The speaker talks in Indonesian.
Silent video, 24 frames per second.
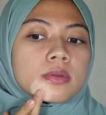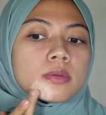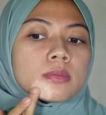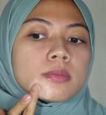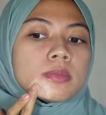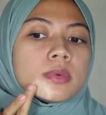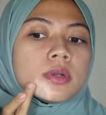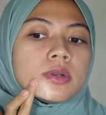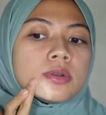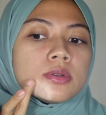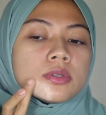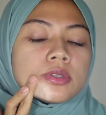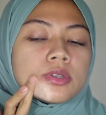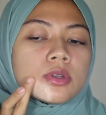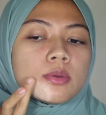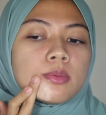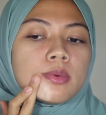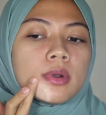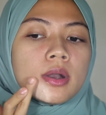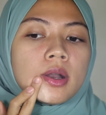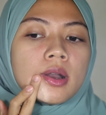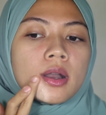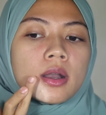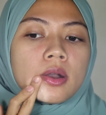mau
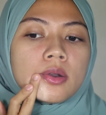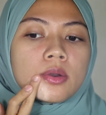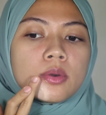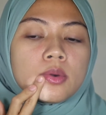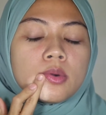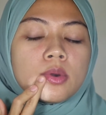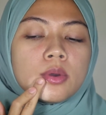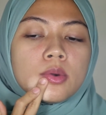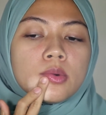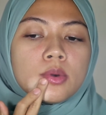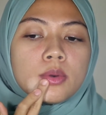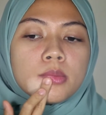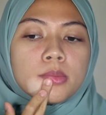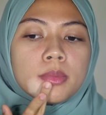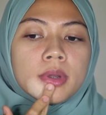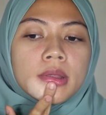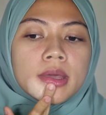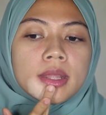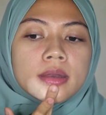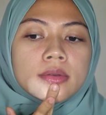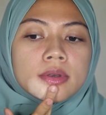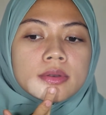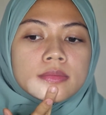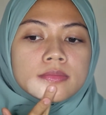coba aku
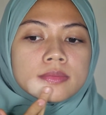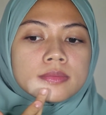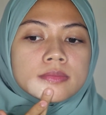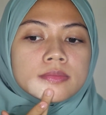blend